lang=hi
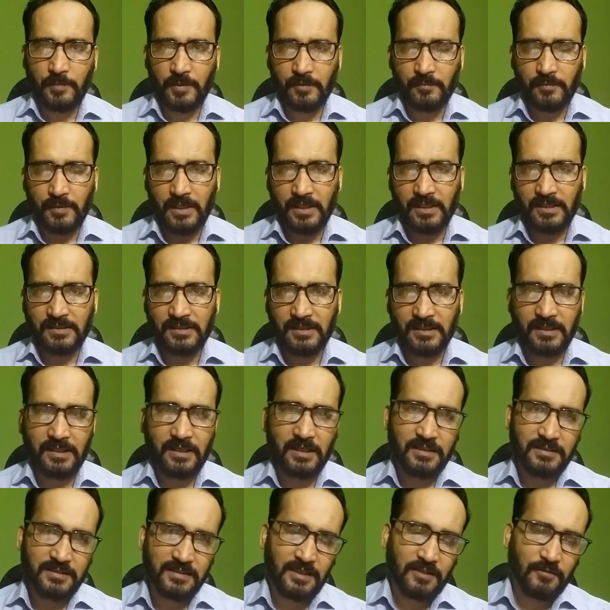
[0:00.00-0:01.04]
दीपक पारिक जी
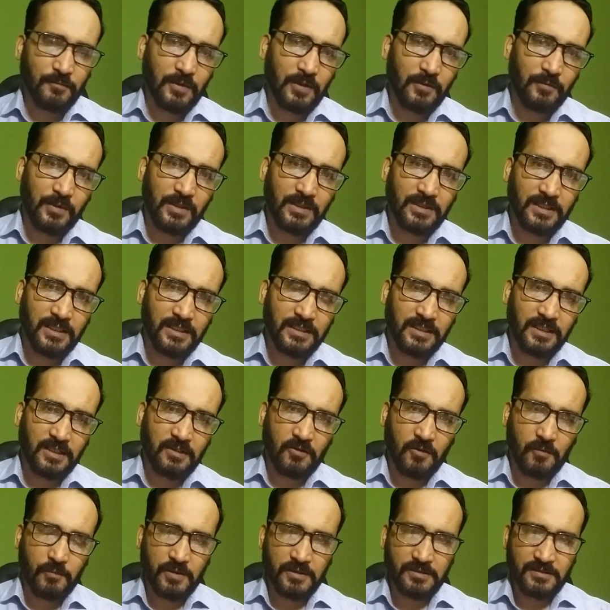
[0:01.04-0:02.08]
का स्टेटमेंट भी था कि
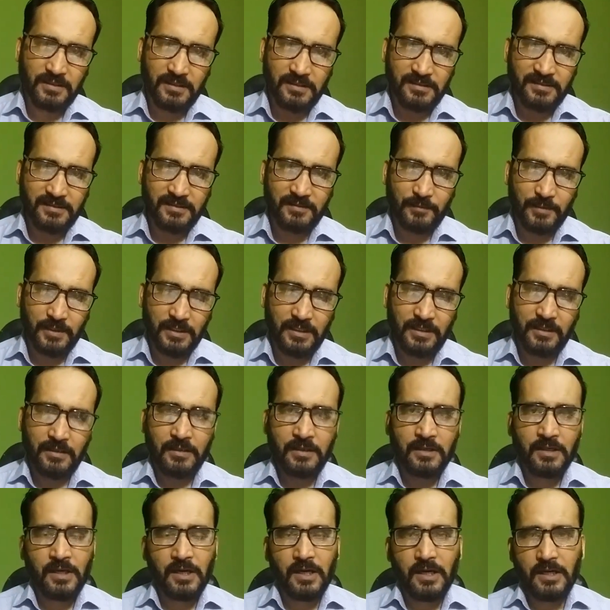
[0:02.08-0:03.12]
कॉमर्शियल्स में
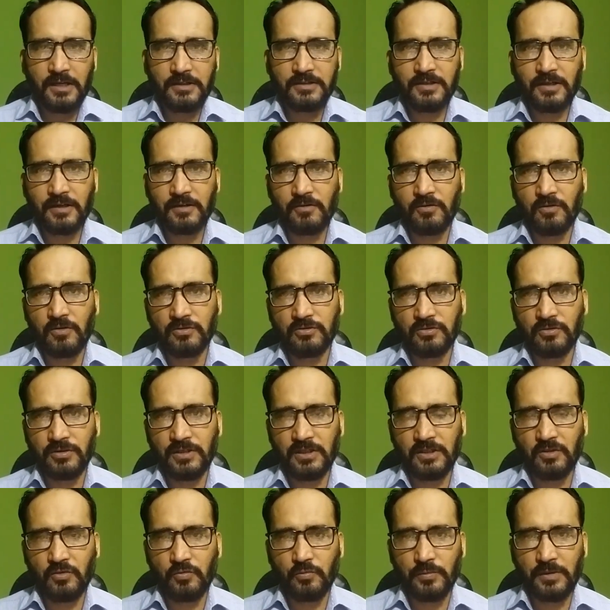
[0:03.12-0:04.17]
अच्छा ग्रोथ
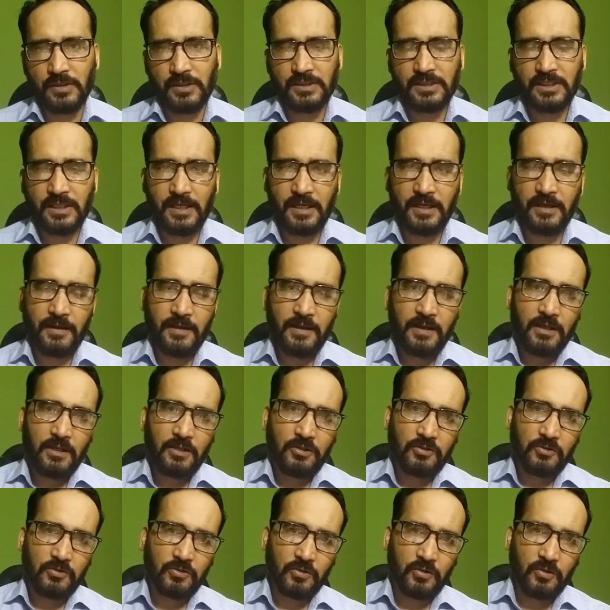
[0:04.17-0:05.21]
होने की उम्मीद है
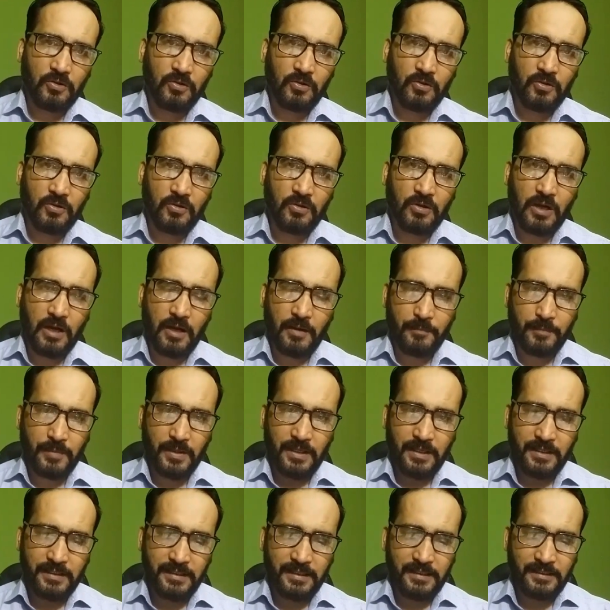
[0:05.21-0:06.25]
तो अब
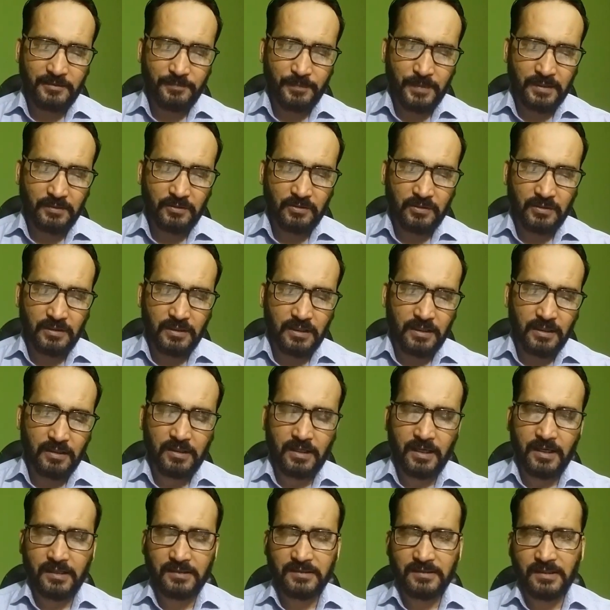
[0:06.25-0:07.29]
ये इसमें
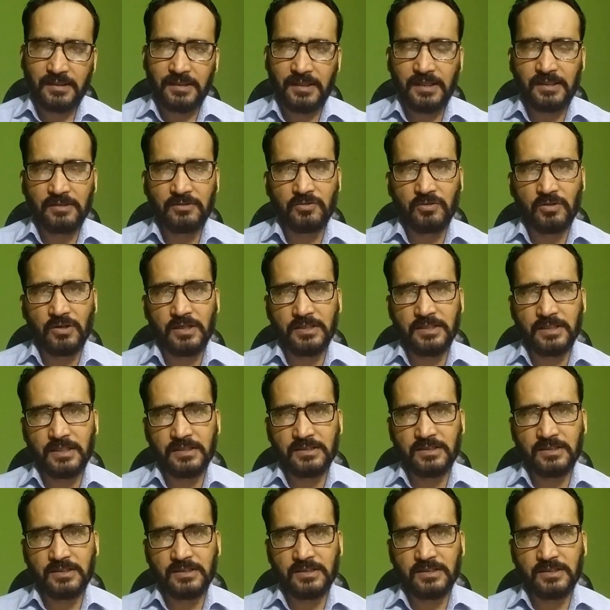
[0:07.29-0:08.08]
करेक्शन है दो